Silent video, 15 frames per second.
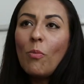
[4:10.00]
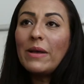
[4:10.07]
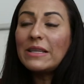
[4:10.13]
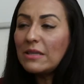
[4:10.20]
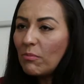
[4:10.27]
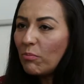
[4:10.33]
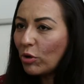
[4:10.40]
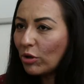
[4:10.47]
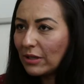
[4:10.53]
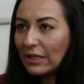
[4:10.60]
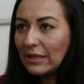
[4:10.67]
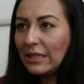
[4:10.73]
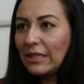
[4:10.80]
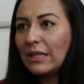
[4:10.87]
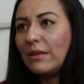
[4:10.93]
más
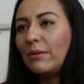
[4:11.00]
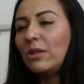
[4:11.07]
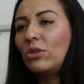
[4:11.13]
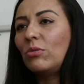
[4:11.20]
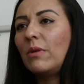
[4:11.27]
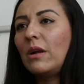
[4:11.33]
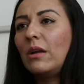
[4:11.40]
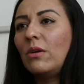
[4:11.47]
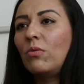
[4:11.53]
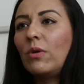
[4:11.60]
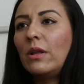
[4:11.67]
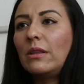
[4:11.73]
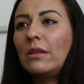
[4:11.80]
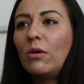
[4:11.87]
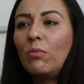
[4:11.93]
importante que debe tomar en
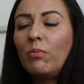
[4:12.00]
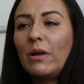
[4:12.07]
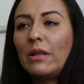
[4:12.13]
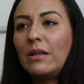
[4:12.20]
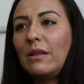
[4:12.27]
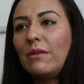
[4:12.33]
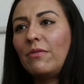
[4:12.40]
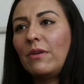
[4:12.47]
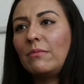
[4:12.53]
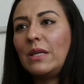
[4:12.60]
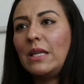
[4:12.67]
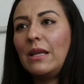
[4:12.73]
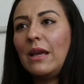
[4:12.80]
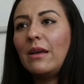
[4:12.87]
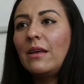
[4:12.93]
cuenta un padre de
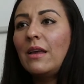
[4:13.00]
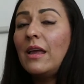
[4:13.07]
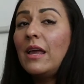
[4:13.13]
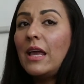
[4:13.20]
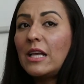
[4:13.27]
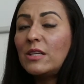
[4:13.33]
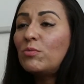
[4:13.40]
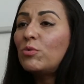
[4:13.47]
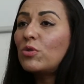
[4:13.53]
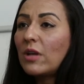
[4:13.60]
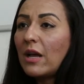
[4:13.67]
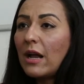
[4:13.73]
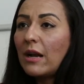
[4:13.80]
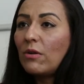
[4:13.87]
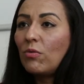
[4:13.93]
familia es
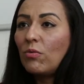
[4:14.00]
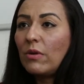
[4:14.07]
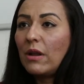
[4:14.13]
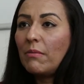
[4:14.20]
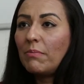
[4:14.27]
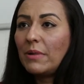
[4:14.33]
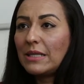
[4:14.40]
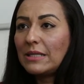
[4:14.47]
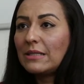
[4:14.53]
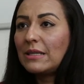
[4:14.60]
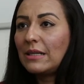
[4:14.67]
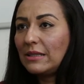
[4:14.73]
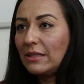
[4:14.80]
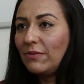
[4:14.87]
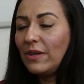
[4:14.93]
buscar una empresa
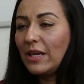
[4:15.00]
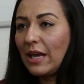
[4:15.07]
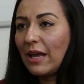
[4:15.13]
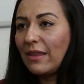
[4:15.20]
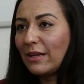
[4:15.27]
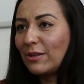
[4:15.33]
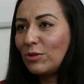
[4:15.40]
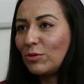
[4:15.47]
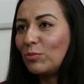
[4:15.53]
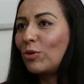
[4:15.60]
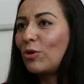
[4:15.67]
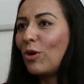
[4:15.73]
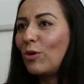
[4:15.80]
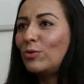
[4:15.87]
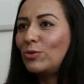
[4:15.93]
certificada como
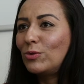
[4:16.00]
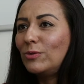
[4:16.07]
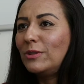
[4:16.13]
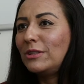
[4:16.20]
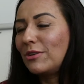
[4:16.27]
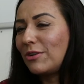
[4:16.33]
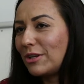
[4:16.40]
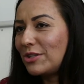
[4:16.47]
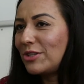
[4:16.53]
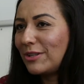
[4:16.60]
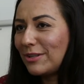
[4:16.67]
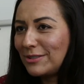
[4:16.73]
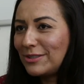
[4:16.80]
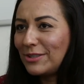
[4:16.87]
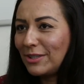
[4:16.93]
GoTo
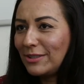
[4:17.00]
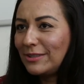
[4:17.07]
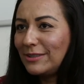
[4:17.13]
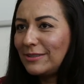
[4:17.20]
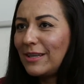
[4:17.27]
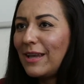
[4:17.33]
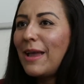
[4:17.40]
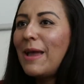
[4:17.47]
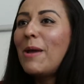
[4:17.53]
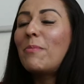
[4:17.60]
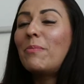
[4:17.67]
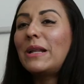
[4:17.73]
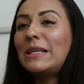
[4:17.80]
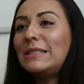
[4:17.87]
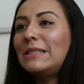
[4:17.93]
International Studies,
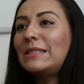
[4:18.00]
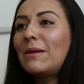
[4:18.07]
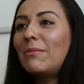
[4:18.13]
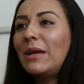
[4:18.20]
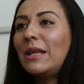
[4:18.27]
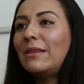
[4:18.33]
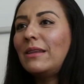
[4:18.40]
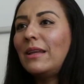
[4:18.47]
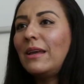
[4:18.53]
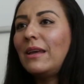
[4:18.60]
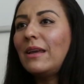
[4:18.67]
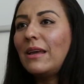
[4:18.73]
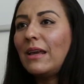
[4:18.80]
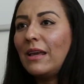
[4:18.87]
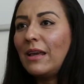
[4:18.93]

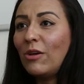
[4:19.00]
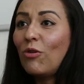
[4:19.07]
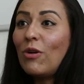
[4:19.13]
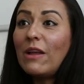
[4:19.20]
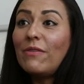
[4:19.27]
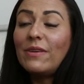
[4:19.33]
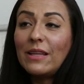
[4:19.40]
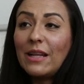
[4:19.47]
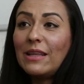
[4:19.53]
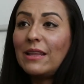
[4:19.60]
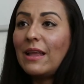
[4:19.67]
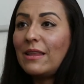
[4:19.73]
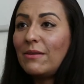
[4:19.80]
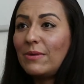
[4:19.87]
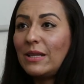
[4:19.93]
precisamente eh, con la
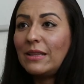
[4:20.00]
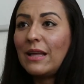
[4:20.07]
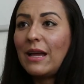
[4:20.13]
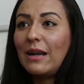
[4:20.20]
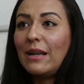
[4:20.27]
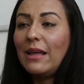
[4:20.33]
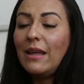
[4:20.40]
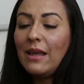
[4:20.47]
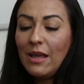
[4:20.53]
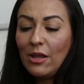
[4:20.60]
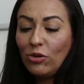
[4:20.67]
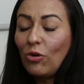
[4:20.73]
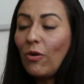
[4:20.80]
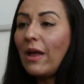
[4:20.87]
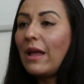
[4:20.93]
finalidad de brindarle
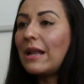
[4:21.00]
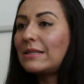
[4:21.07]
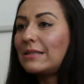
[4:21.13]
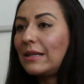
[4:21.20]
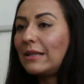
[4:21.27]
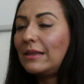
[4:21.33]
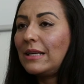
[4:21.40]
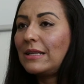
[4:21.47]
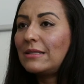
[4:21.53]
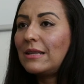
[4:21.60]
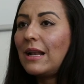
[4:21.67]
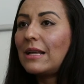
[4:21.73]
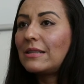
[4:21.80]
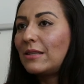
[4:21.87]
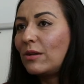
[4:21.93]
toda la
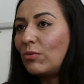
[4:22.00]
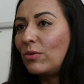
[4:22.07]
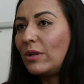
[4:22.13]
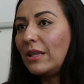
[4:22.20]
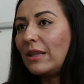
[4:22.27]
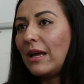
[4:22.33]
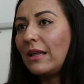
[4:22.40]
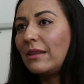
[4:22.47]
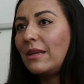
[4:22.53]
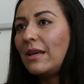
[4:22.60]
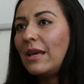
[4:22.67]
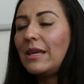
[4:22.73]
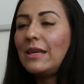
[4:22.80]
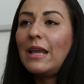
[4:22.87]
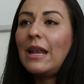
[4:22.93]
certeza, la seguridad
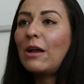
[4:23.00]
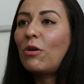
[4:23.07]
y el